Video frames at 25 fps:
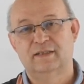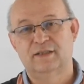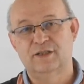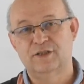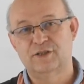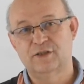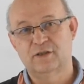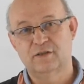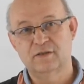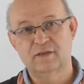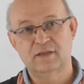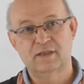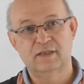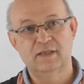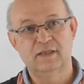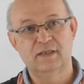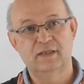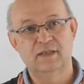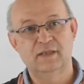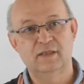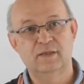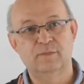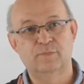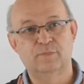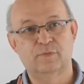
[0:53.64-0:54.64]
des gens
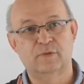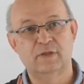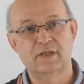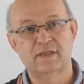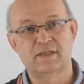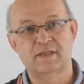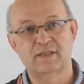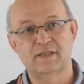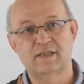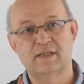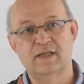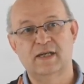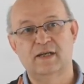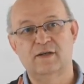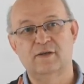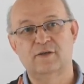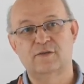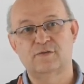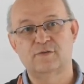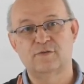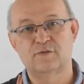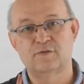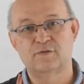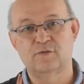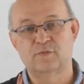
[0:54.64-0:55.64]
qui, pour l'essentiel,
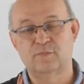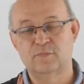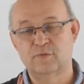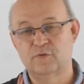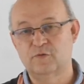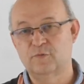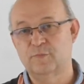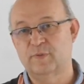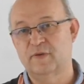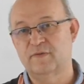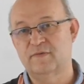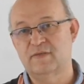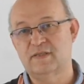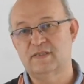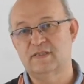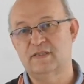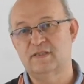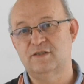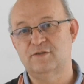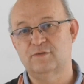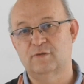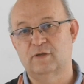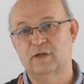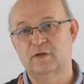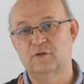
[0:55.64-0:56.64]
se sont beaucoup
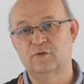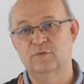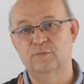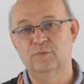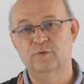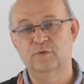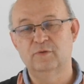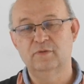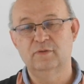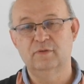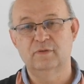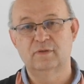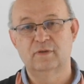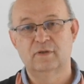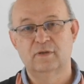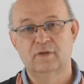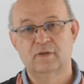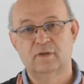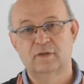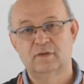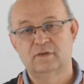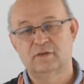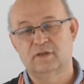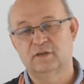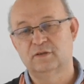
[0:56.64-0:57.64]
investis sur la commune,
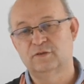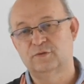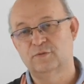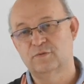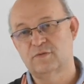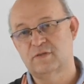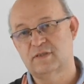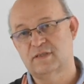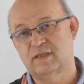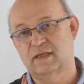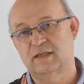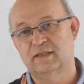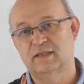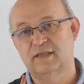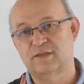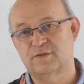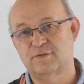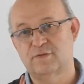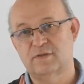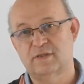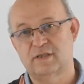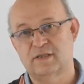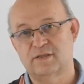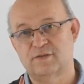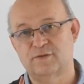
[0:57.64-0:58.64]
tant au sein
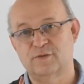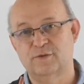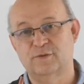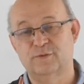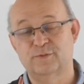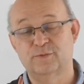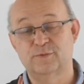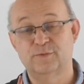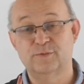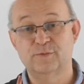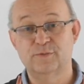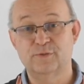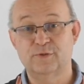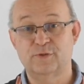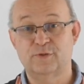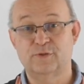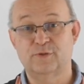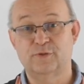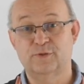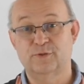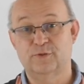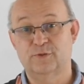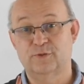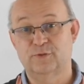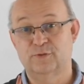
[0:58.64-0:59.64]
d'associations
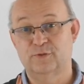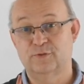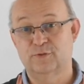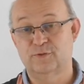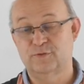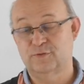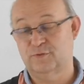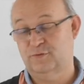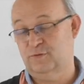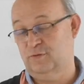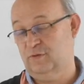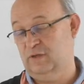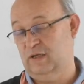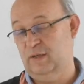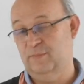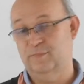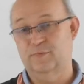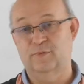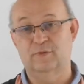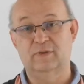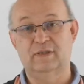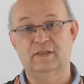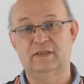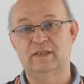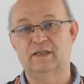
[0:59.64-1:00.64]
que sur la
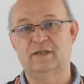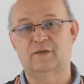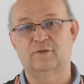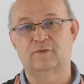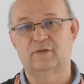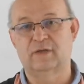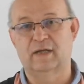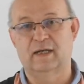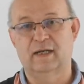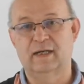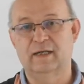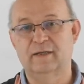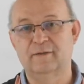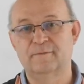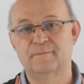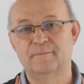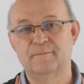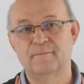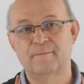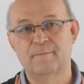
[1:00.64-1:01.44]
politique locale.